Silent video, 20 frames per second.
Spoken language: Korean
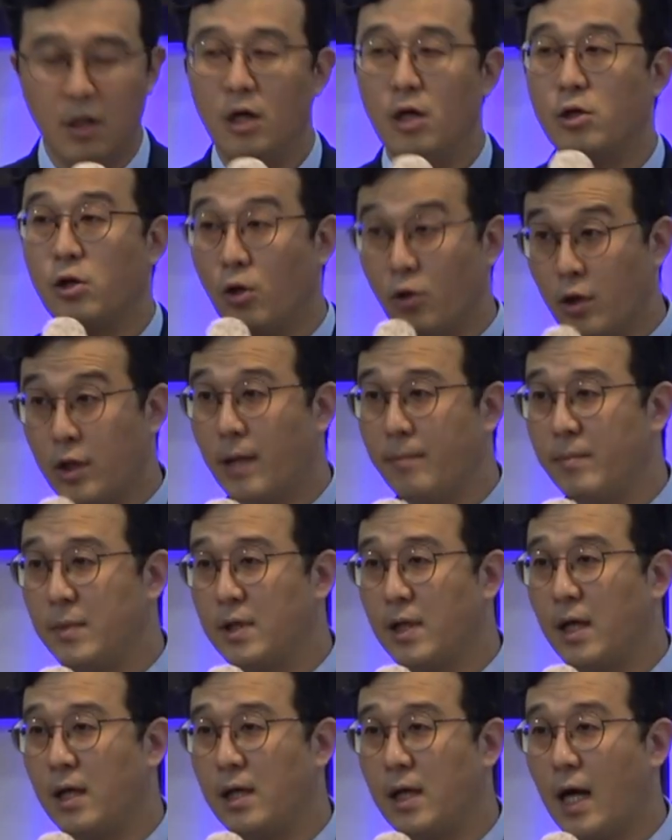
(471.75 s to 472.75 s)

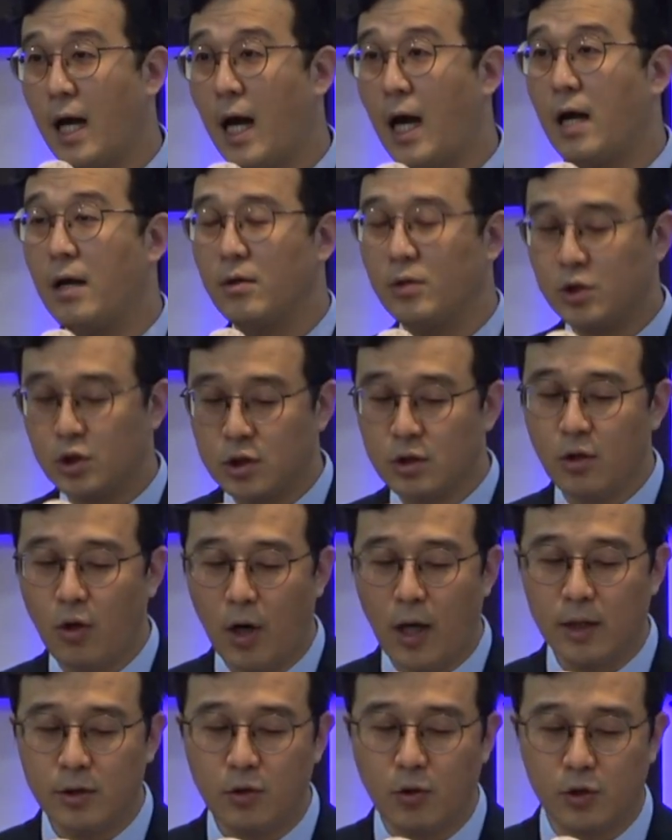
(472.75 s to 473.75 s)
선언합니다.
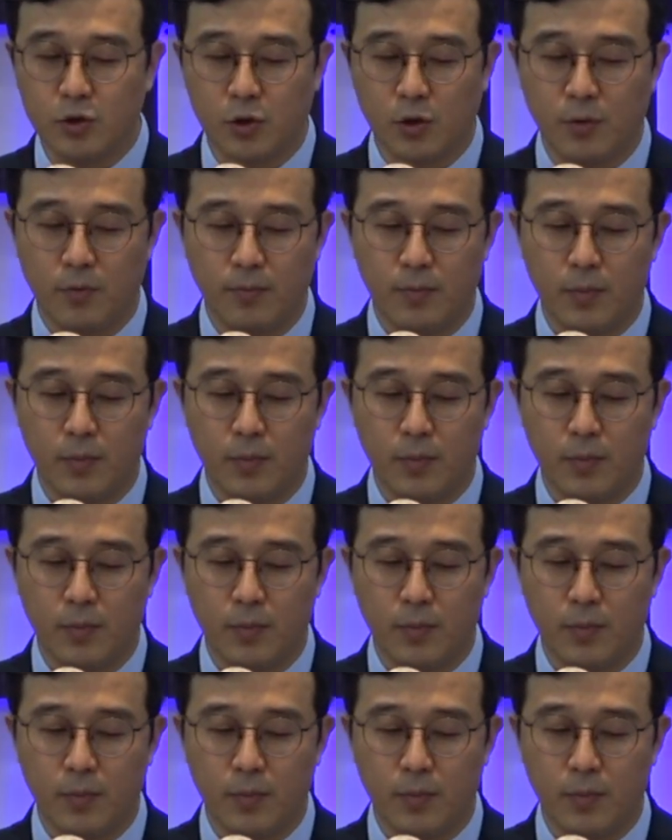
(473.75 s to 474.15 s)
증거하는 거죠.